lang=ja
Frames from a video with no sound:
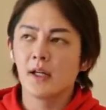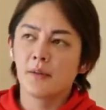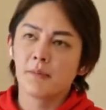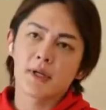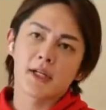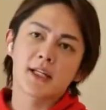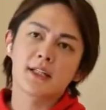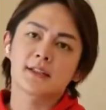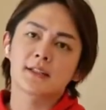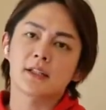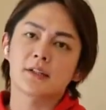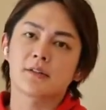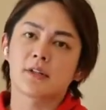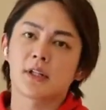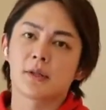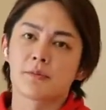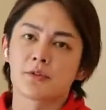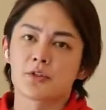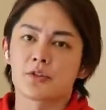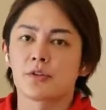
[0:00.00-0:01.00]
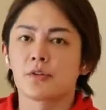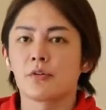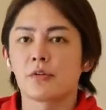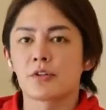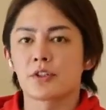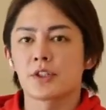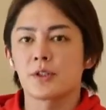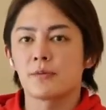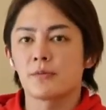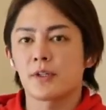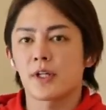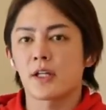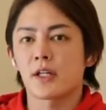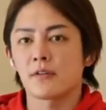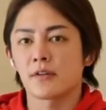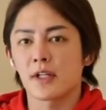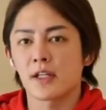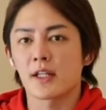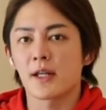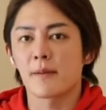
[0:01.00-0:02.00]
まあ、銀座とかでも中国人向け
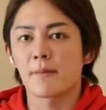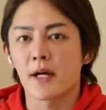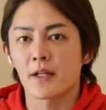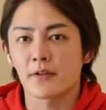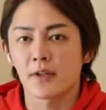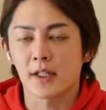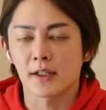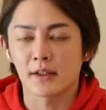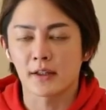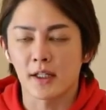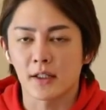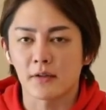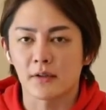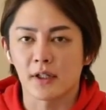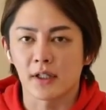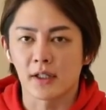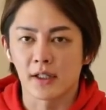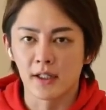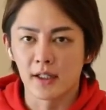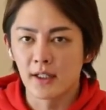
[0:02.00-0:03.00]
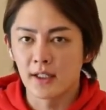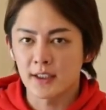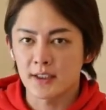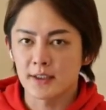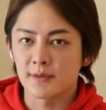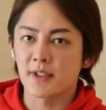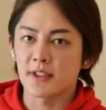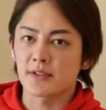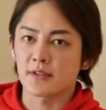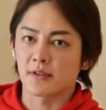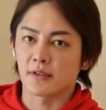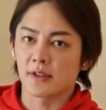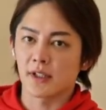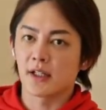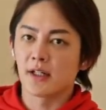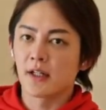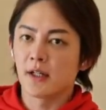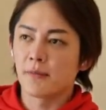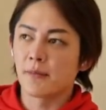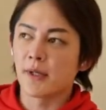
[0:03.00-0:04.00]
のね、デパートあったりとかね、しますよ
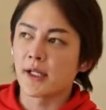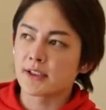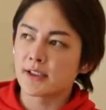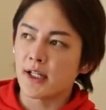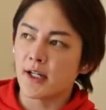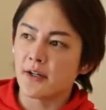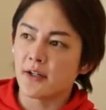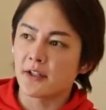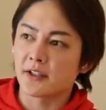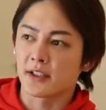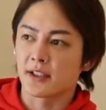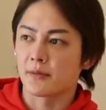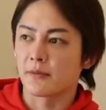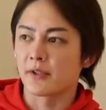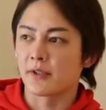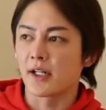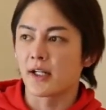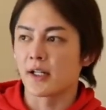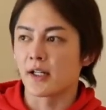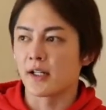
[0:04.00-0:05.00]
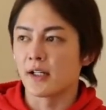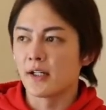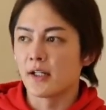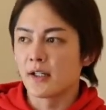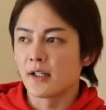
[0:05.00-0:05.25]
ね。街歩いててもなんか、